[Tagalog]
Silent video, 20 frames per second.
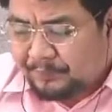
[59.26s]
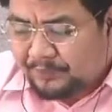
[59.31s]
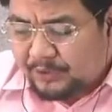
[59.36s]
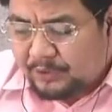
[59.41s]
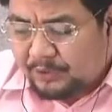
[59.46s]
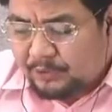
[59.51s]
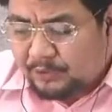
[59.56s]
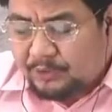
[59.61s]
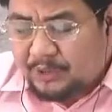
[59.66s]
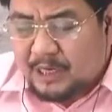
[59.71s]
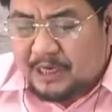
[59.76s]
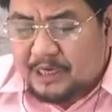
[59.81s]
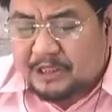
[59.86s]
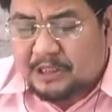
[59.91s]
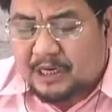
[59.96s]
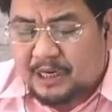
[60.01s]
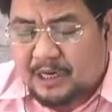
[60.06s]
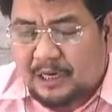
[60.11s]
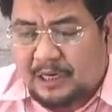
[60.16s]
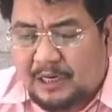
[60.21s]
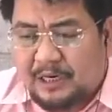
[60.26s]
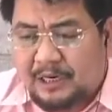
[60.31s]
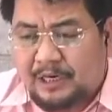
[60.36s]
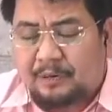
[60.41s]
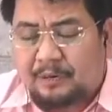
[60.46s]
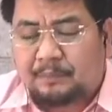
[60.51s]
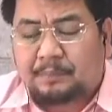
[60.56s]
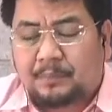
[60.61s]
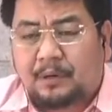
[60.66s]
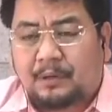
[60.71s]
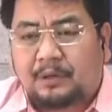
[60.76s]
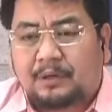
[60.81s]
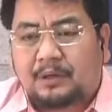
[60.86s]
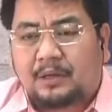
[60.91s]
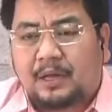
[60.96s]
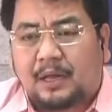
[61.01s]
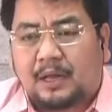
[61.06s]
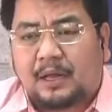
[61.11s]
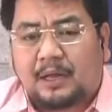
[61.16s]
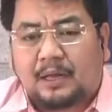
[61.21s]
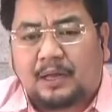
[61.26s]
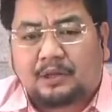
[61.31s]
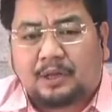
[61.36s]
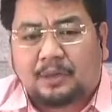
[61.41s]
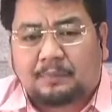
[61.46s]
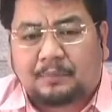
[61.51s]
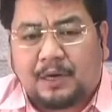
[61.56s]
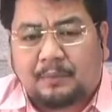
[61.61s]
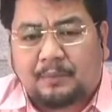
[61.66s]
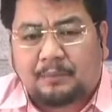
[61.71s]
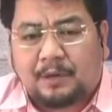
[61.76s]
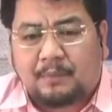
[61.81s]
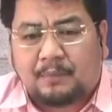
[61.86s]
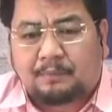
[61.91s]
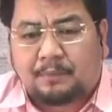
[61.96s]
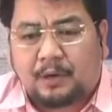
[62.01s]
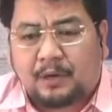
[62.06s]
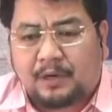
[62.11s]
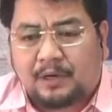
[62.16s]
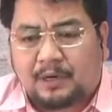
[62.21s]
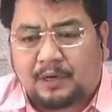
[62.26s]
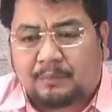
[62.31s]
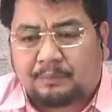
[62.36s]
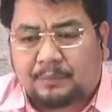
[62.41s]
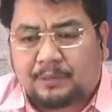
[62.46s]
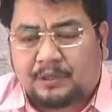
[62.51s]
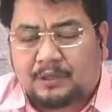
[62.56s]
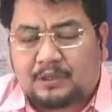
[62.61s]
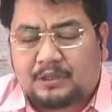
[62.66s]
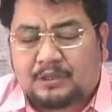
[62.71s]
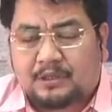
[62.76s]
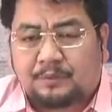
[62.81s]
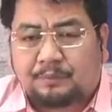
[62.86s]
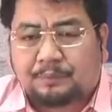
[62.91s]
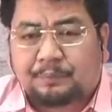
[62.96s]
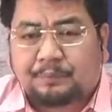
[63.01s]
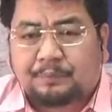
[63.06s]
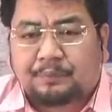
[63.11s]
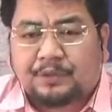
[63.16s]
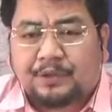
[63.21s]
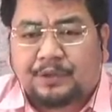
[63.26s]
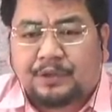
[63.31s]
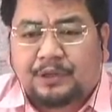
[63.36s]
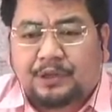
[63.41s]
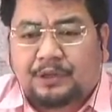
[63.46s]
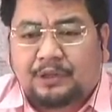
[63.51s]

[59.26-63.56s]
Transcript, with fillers: nung nasa kalihim pa ho ng uh, Department of Foreign Affairs yung